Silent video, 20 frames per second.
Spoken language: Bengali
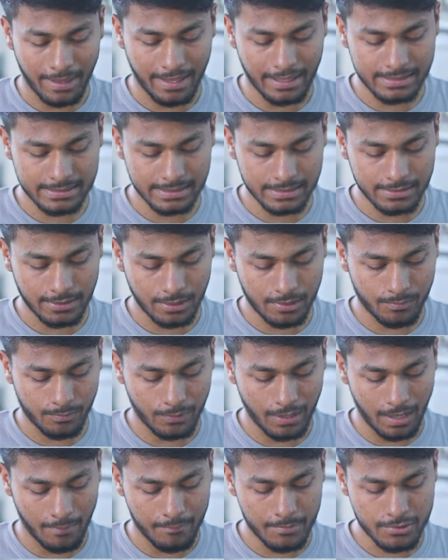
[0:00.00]
ব্যারাক্সে যাওয়ার
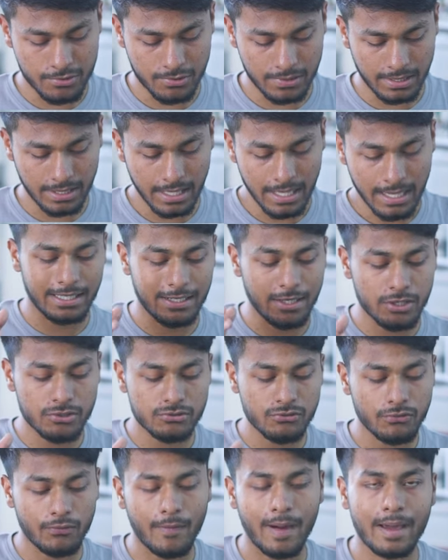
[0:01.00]
পরে আপনি যদি
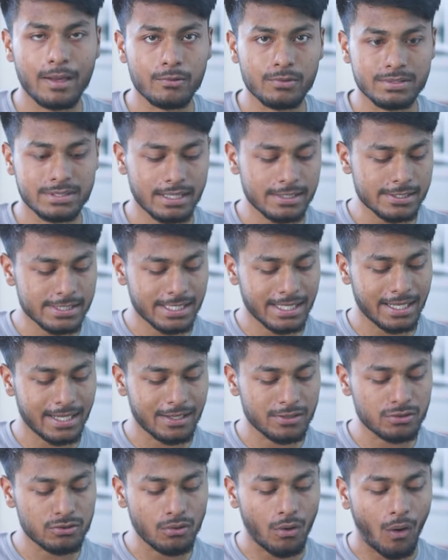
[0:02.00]
ইলেকট্রো ফায়ার উইজার্ড সেটা
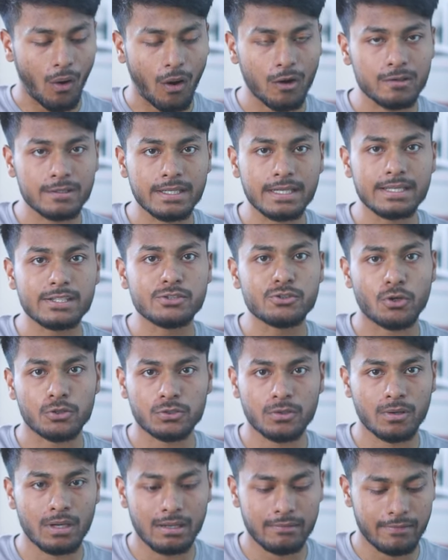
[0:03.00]
কিন্তু অলরেডি
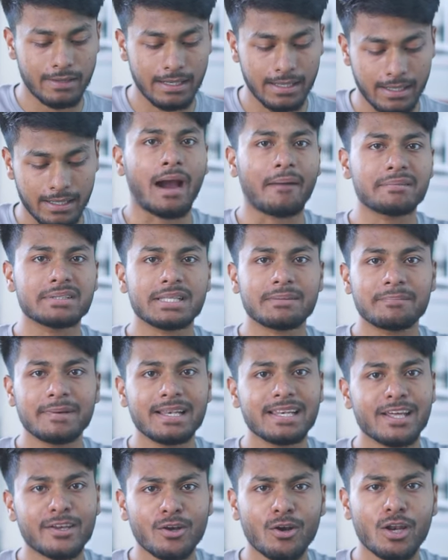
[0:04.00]
সতেরো লেভেলে আমাদের
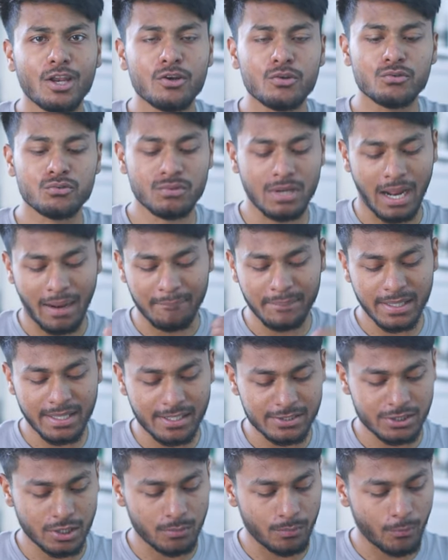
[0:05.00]
বিল্ডার হলে নতুন আপডেট
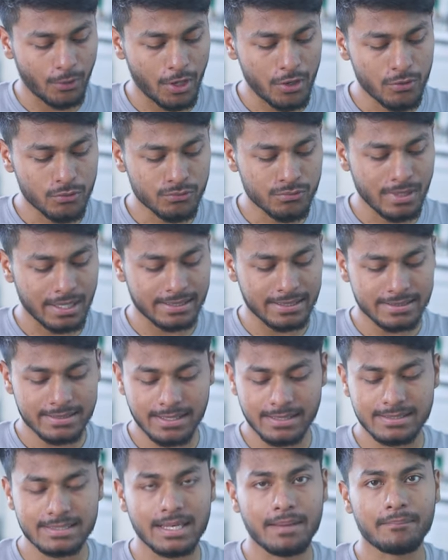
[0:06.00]
আসার পরে নতুন একটা
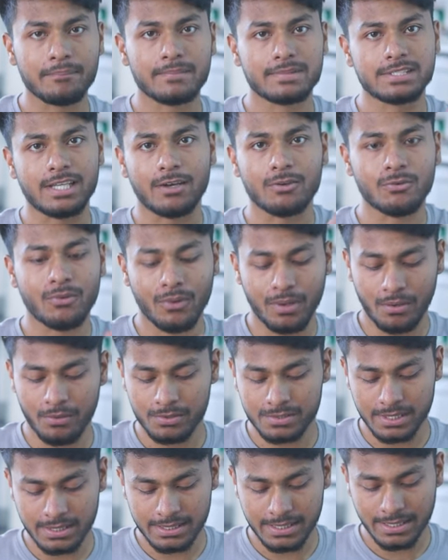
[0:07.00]
সিস্টেম চালু করা
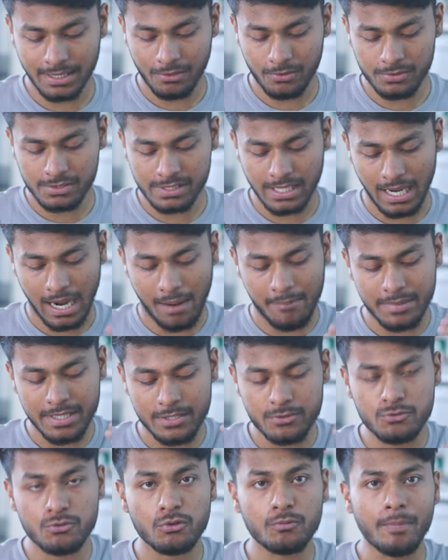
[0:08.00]
হয়েছে সেটা হচ্ছে
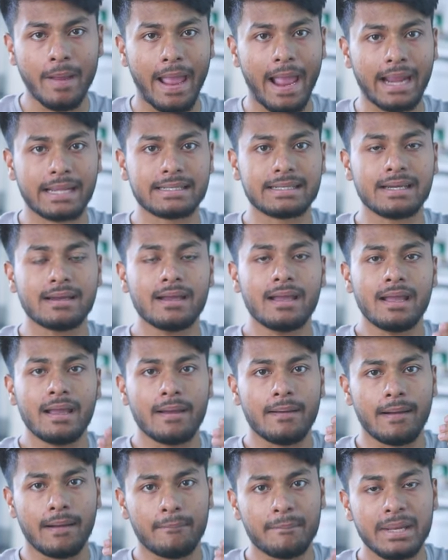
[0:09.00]
আমাদের ট্রুপ একটা
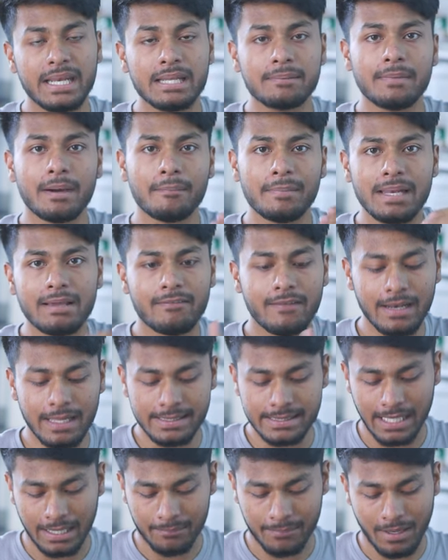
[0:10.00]
মিনিমাম
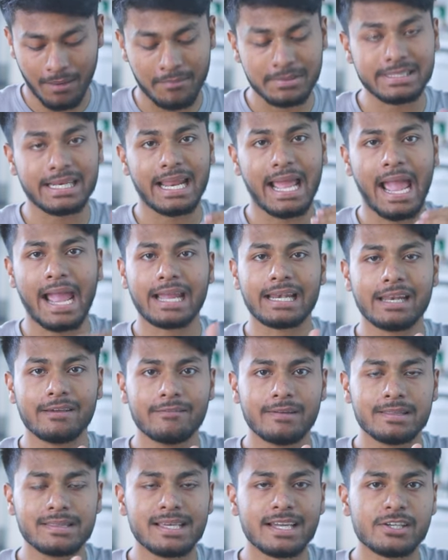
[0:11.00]
লেভেলেই থাকবে আমাদের এক
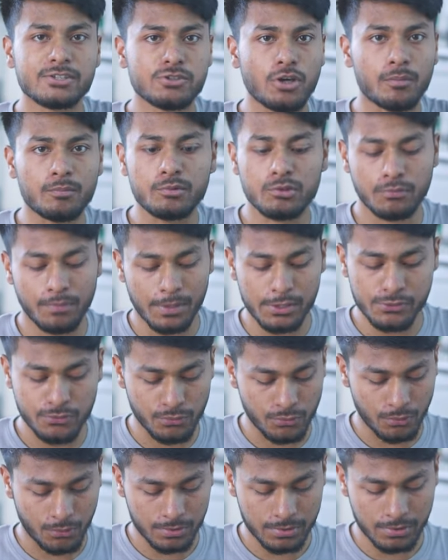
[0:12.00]
লেভেল থেকে সব ট্রুপার
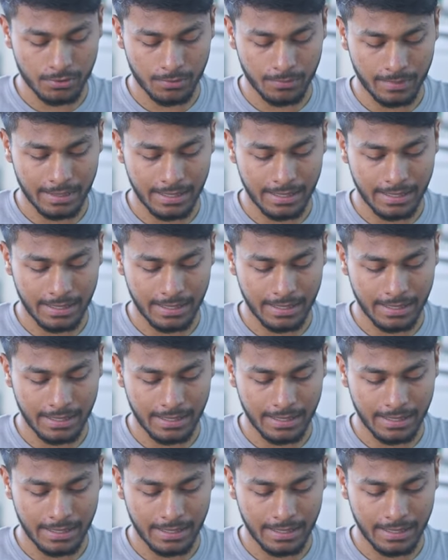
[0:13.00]
শুরু করতে হবে